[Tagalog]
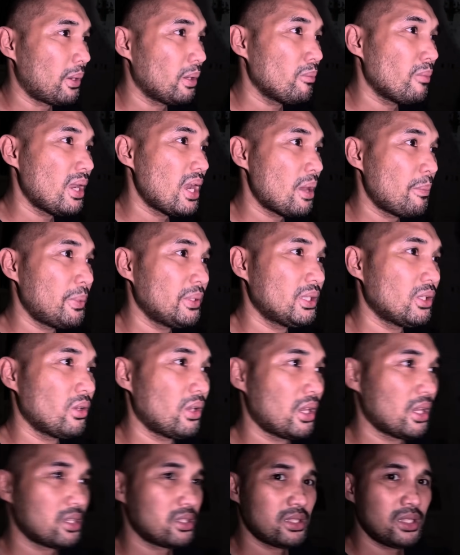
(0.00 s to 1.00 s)
pag malapit
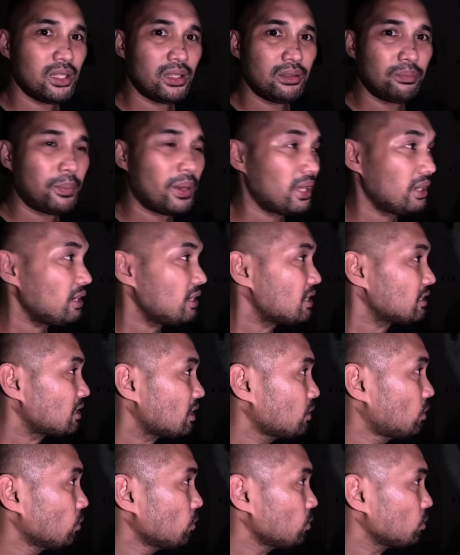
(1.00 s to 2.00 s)
na yung exit. Pare,
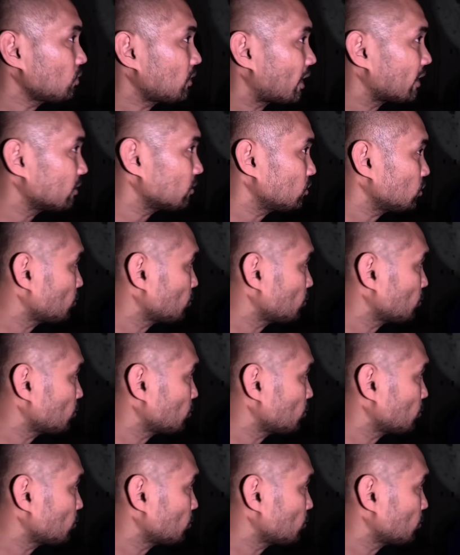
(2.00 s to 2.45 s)
nasa dulo tayo,